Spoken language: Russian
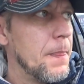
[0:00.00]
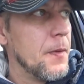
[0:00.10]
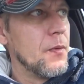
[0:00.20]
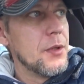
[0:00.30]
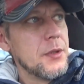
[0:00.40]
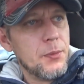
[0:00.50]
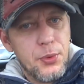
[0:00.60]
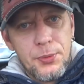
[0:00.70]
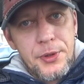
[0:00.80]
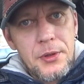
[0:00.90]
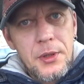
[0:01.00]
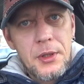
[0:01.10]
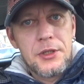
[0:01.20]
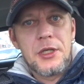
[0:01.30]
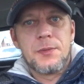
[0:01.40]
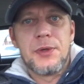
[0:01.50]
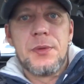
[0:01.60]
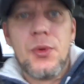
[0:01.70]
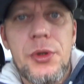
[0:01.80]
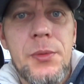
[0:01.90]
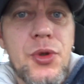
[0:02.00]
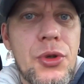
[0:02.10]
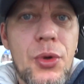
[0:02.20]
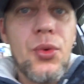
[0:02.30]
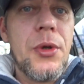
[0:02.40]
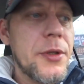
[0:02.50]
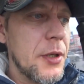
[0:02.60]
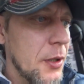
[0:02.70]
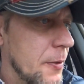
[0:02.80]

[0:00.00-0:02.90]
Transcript: Ну, Вася Пупкин. Сейчас посмотрим, что на улице.